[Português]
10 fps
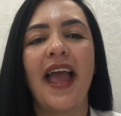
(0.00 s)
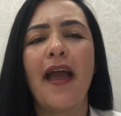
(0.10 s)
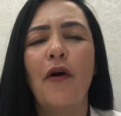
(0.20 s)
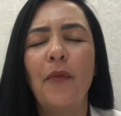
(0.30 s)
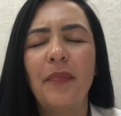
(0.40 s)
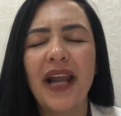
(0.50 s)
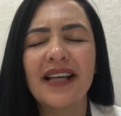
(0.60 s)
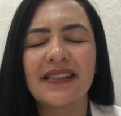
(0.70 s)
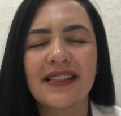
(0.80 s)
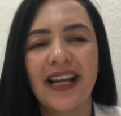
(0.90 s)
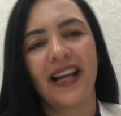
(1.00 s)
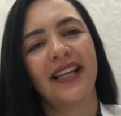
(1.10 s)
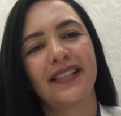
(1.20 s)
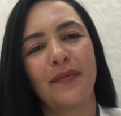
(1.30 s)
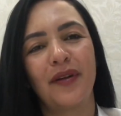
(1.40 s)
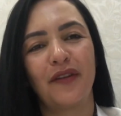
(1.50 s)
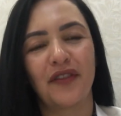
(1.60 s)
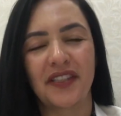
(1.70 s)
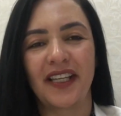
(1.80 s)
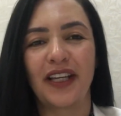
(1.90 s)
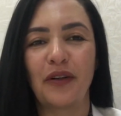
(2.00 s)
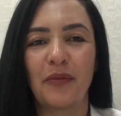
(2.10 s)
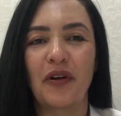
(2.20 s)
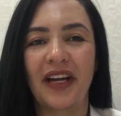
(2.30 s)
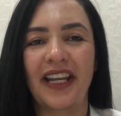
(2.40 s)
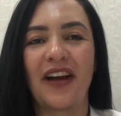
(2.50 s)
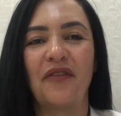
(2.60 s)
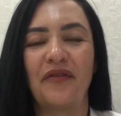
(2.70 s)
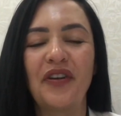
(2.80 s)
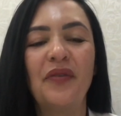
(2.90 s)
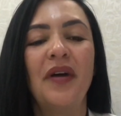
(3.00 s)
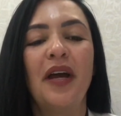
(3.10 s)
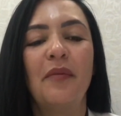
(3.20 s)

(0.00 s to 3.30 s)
É um prazer receber você aqui no meu canal, viu?